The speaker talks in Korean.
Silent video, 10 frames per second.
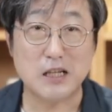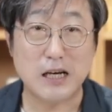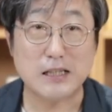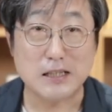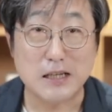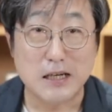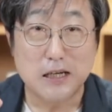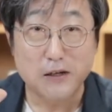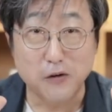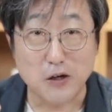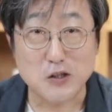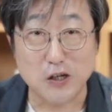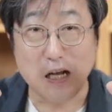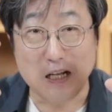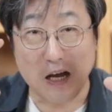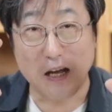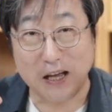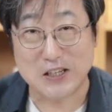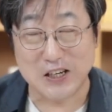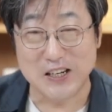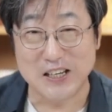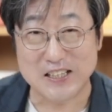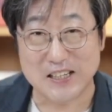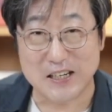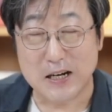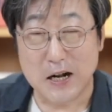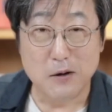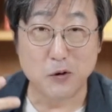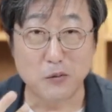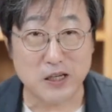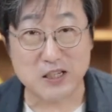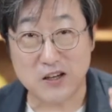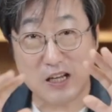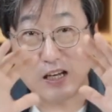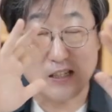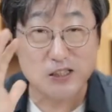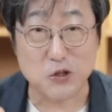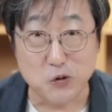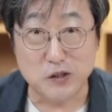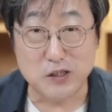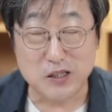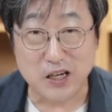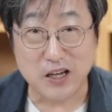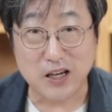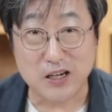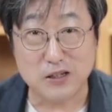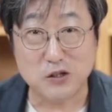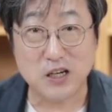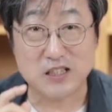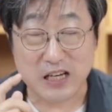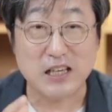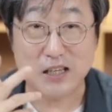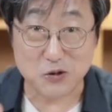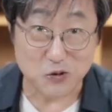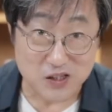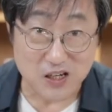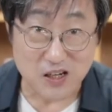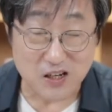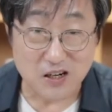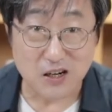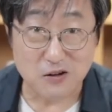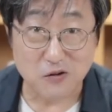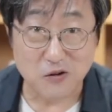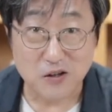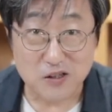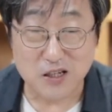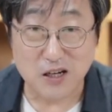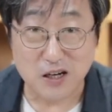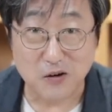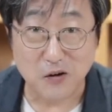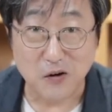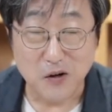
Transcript: 하여튼 그 버추얼리티와 액츄얼리티를 몸에 체현한 그 존재를 우리가 차이의 존재라고 칭하고,